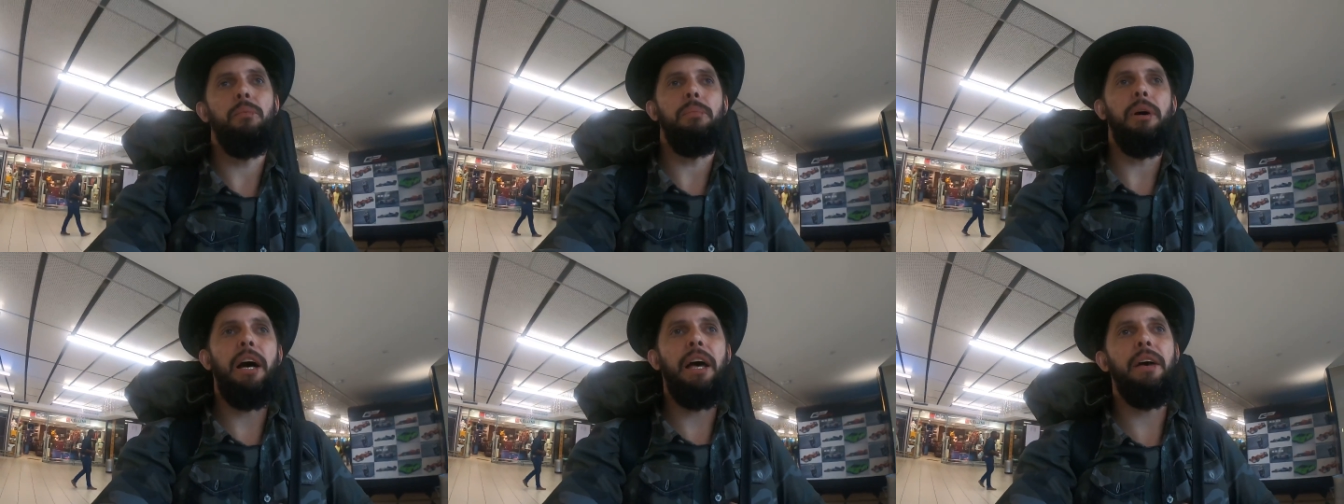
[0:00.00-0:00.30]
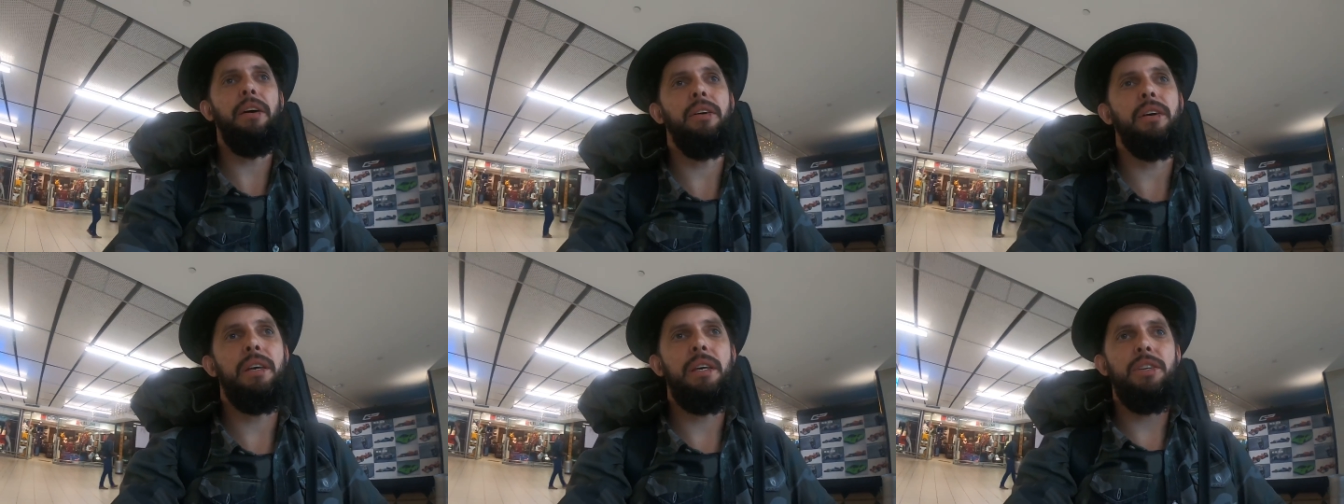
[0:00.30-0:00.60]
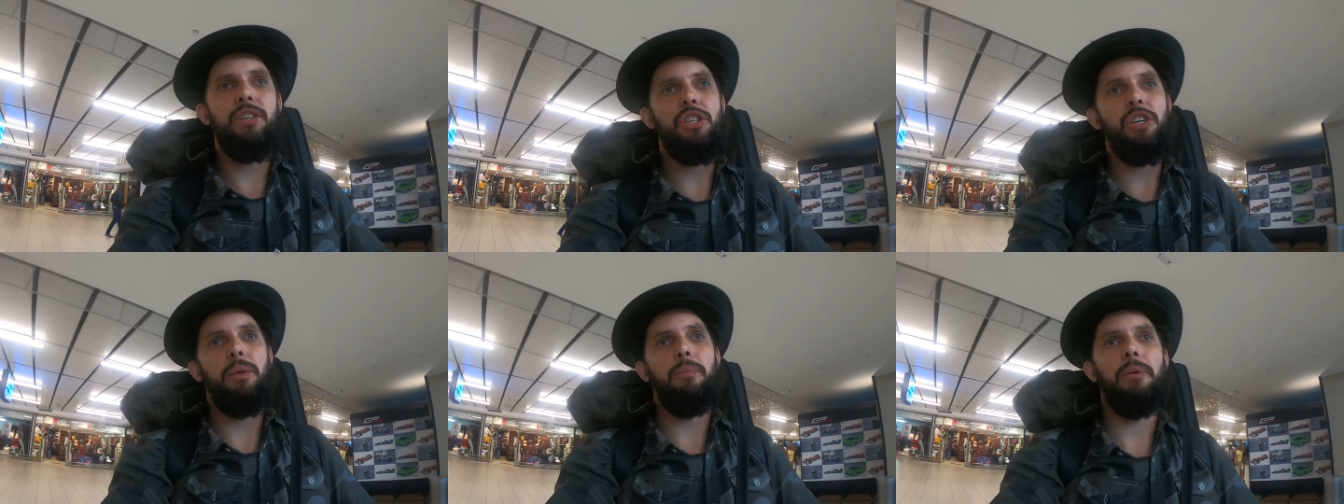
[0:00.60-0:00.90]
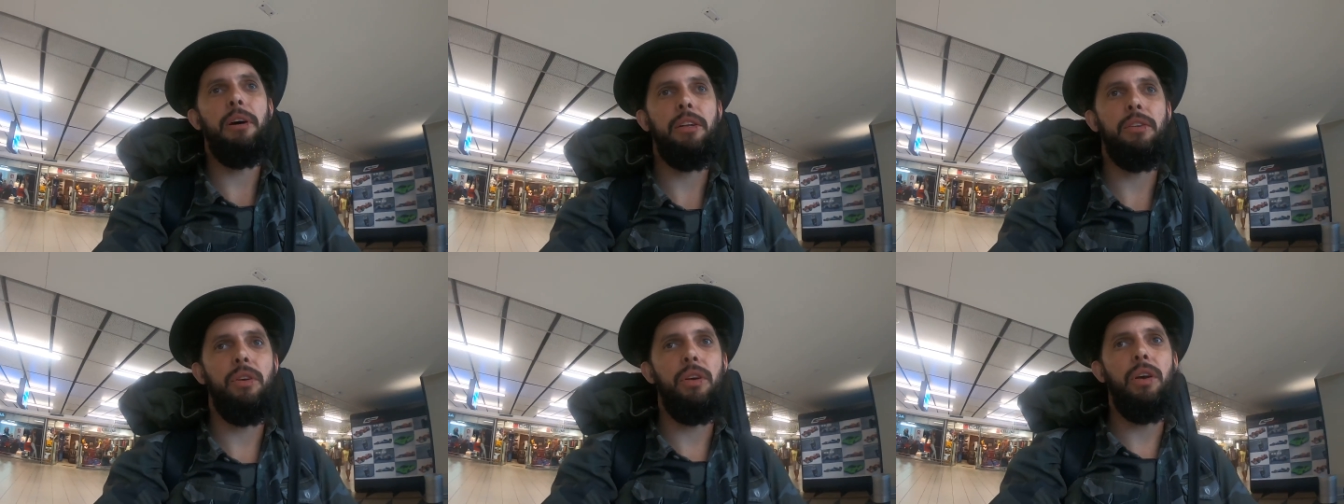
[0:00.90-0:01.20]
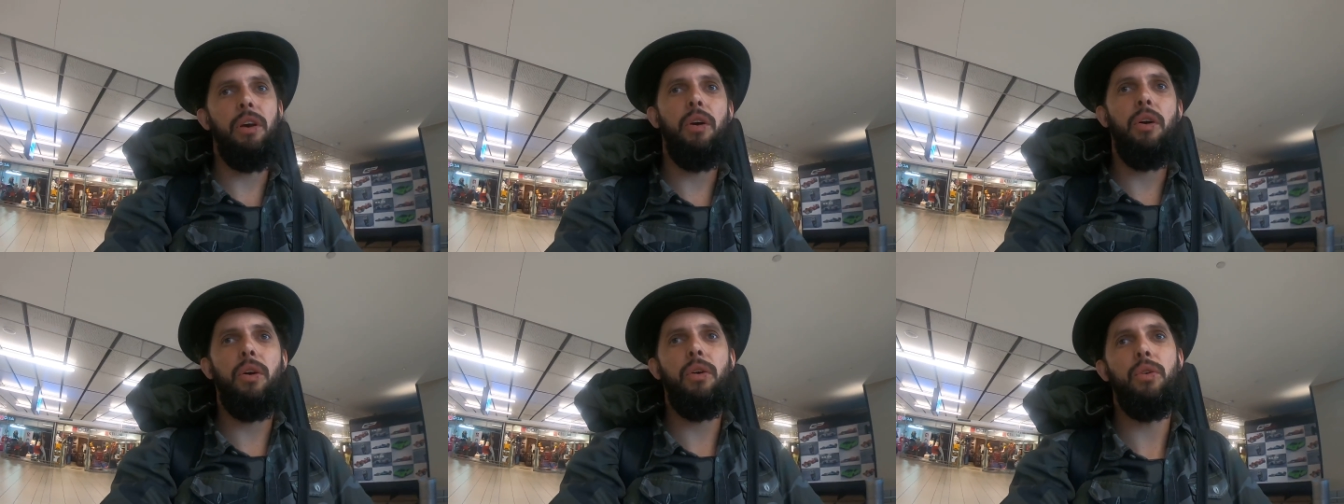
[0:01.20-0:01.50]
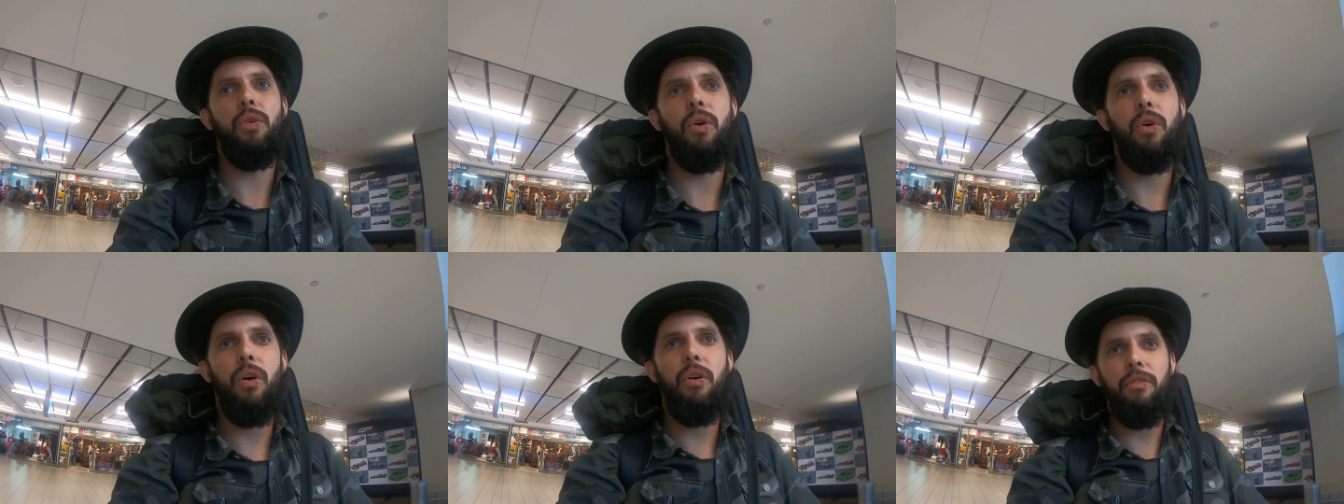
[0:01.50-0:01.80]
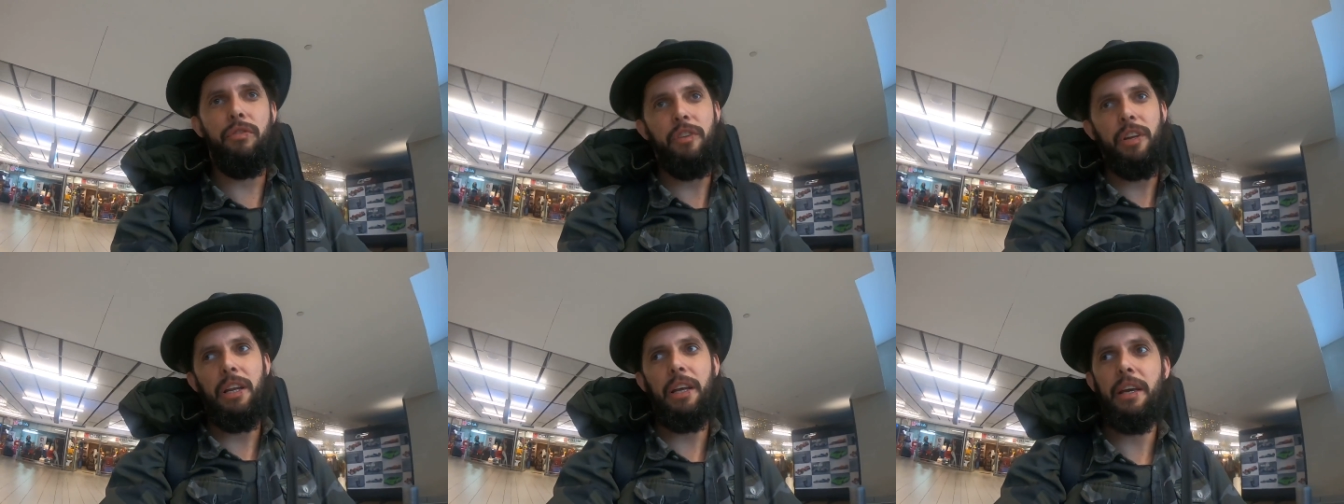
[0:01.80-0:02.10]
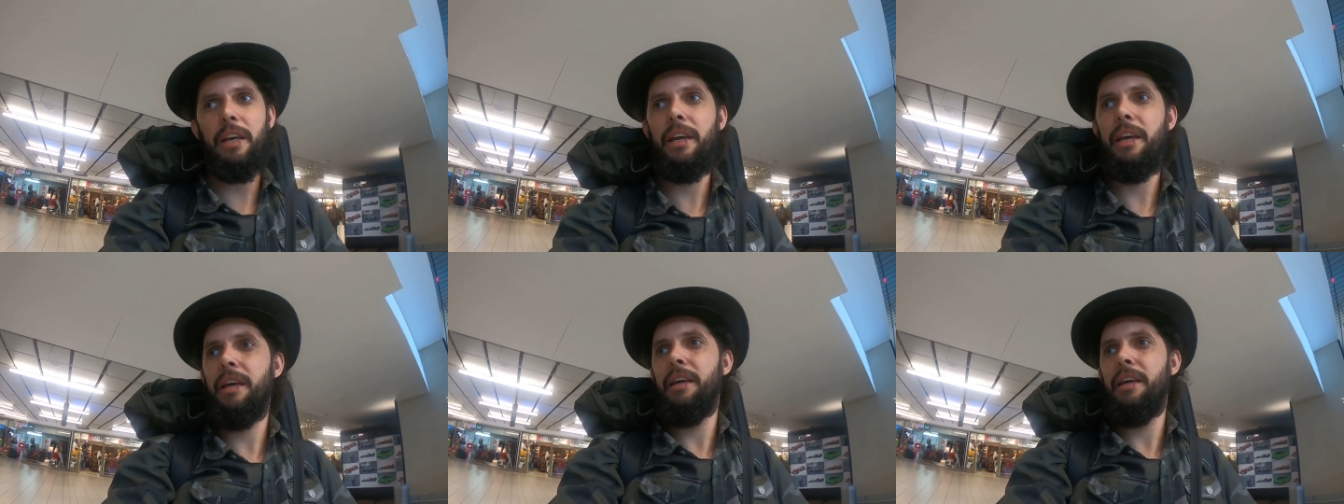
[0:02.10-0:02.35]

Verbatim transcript: um bairro aqui chamado Iovile.